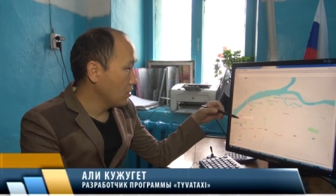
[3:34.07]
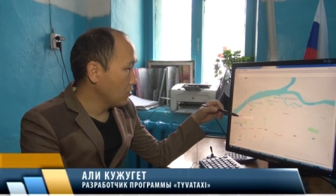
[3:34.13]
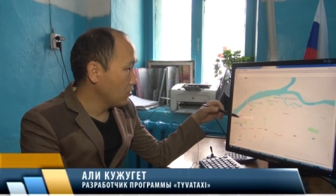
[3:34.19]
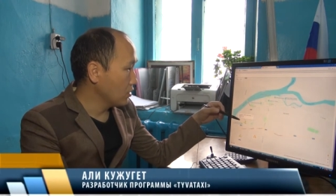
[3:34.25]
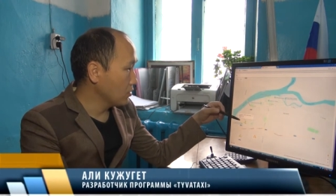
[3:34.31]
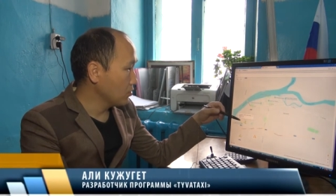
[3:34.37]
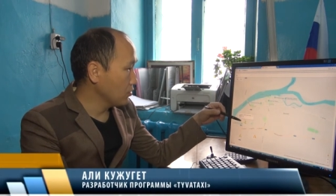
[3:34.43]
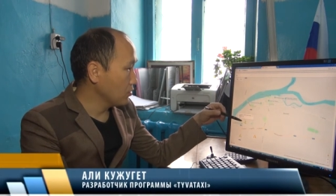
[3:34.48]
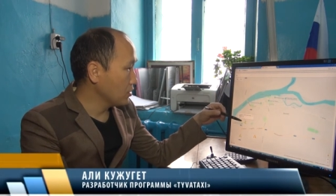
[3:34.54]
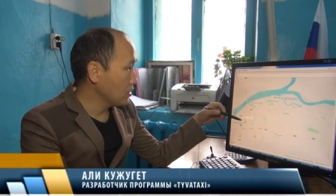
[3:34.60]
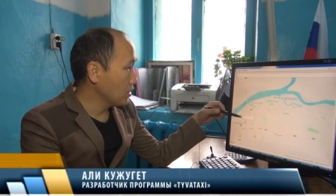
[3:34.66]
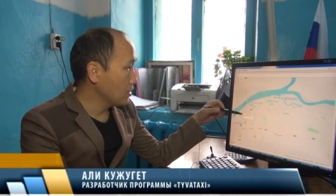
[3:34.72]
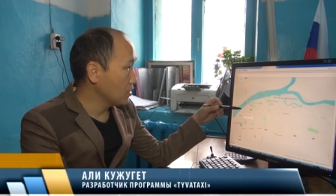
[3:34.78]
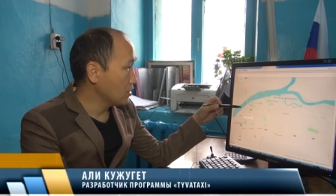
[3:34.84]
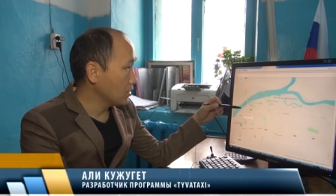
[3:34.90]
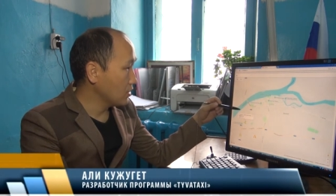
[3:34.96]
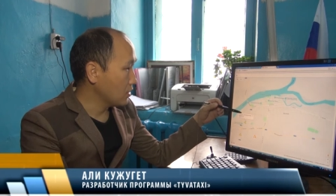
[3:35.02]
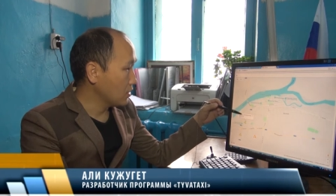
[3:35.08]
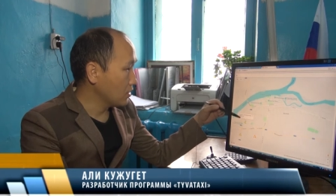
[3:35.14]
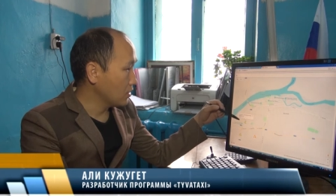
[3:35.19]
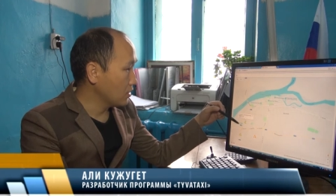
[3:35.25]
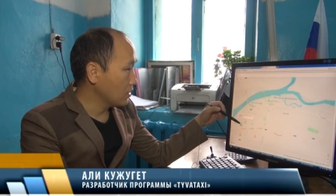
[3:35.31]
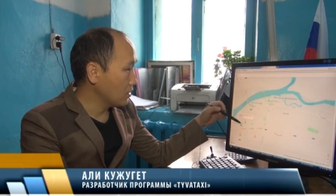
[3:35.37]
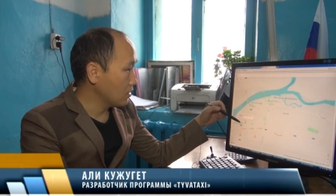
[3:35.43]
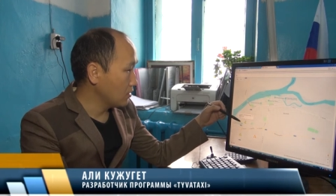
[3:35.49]
У нас получается
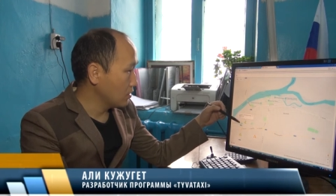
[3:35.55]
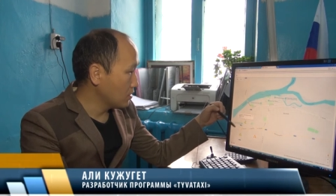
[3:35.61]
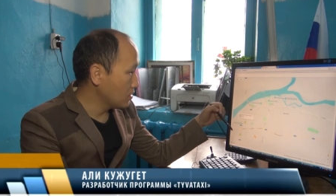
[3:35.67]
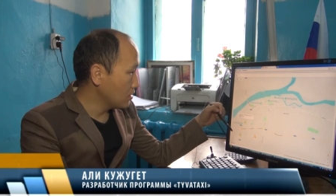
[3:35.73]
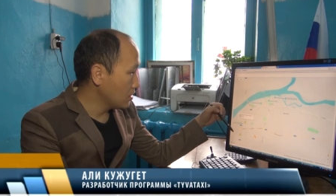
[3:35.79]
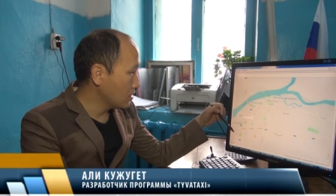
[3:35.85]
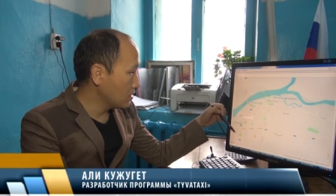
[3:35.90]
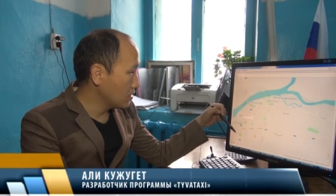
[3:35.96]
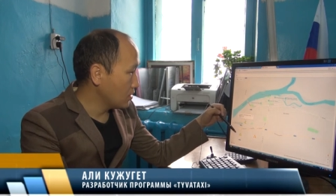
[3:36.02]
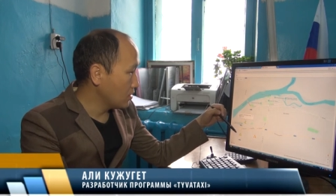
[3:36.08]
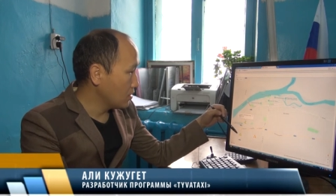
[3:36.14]
здесь